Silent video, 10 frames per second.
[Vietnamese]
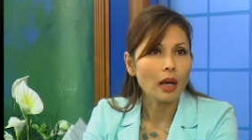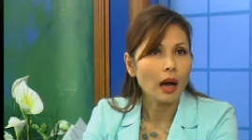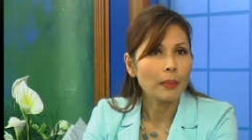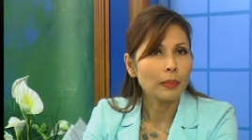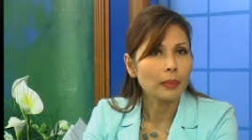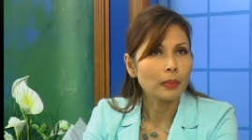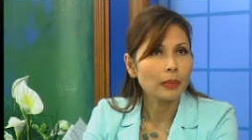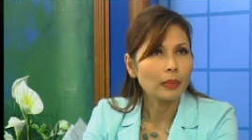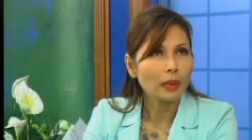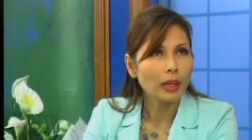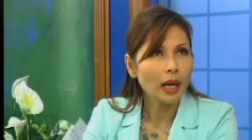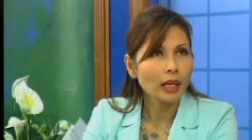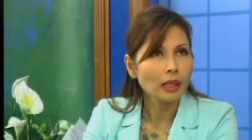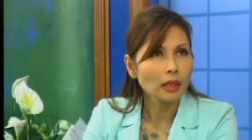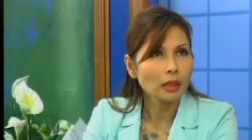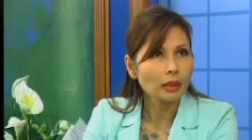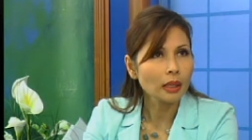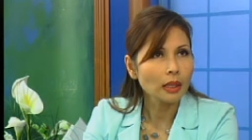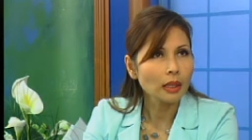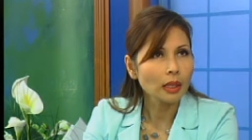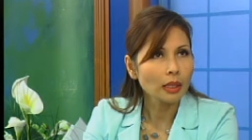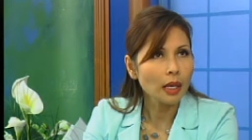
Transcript: um, cái cái cái